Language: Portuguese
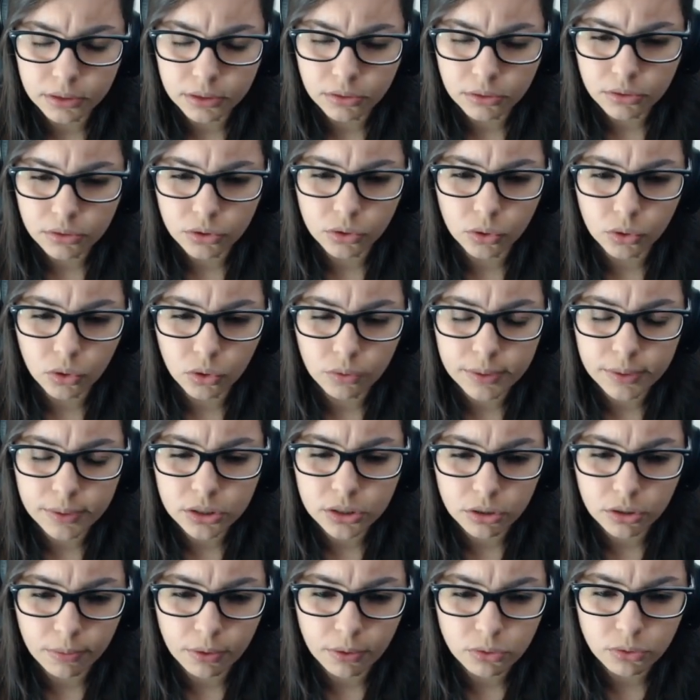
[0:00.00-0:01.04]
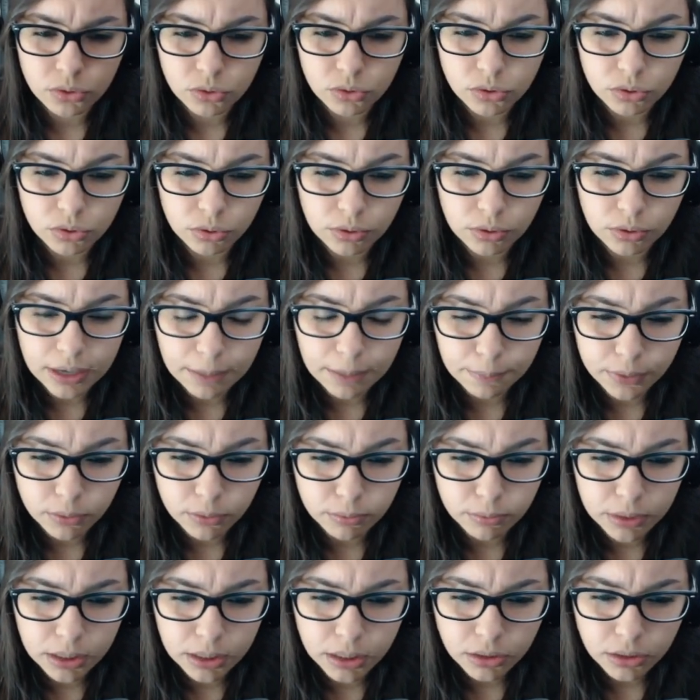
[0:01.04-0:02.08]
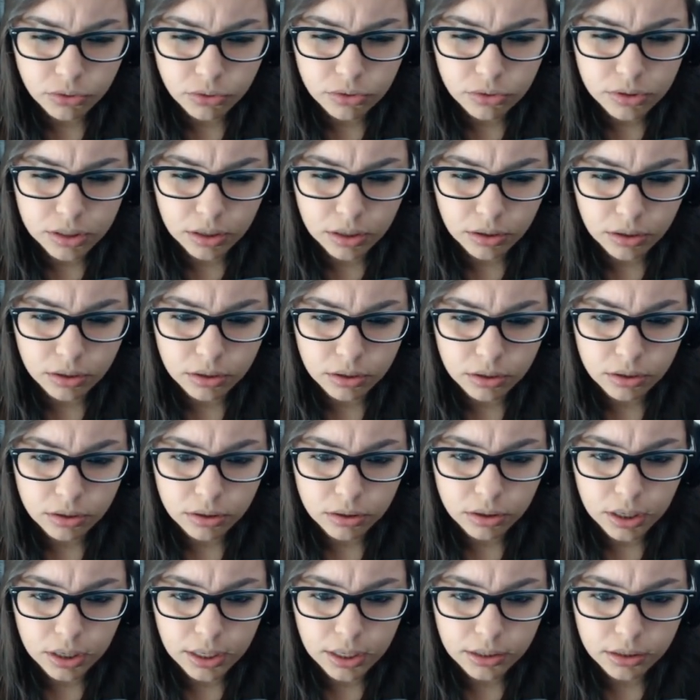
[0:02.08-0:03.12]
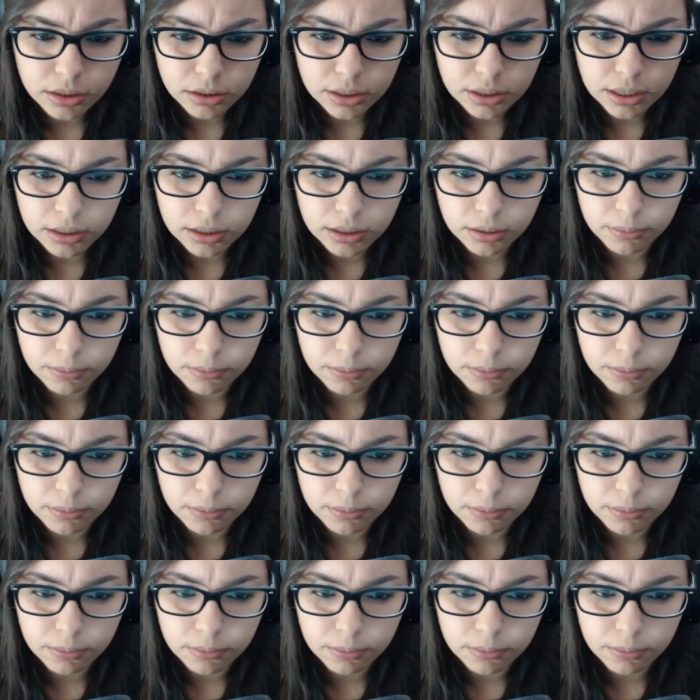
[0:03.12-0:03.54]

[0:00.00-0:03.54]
Mano, eu tô com medo de tomar um susto do cap... Mano, eita